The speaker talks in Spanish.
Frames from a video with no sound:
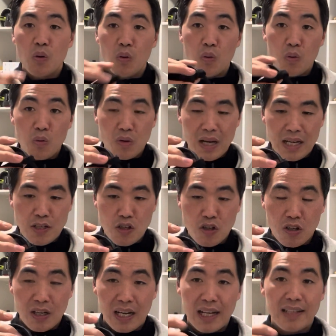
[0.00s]
Una
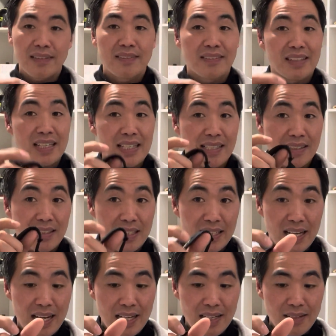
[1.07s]
soga de
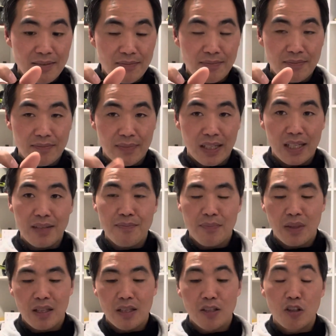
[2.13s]
estirar, ¿vale?
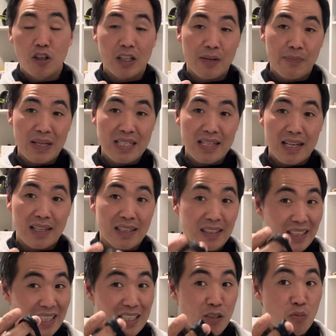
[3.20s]
Lo que pasa
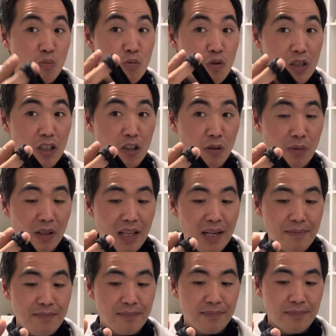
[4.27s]
que es muy
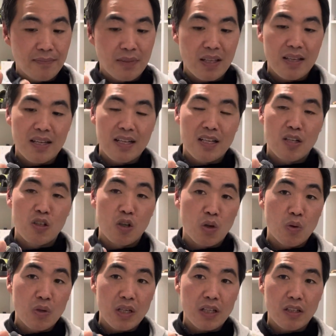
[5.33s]
cómoda. Lo
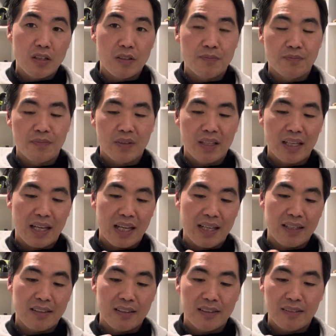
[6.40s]
único
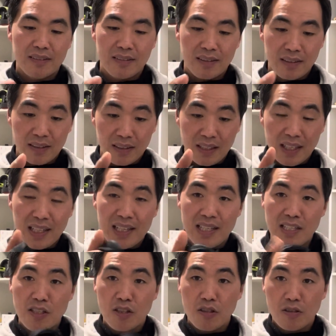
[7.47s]
que tiene
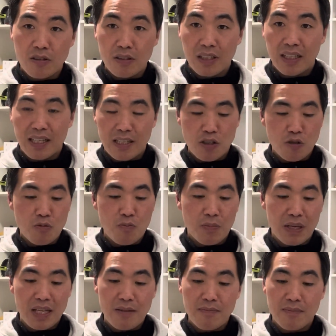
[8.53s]
esto que es un
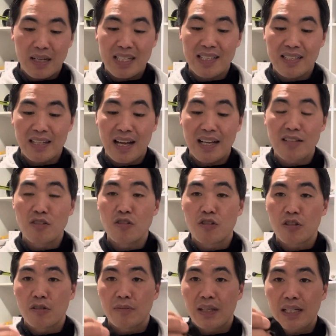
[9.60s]
pelín más
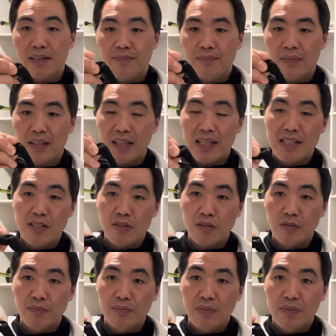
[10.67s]
ancho, ¿vale? Esto.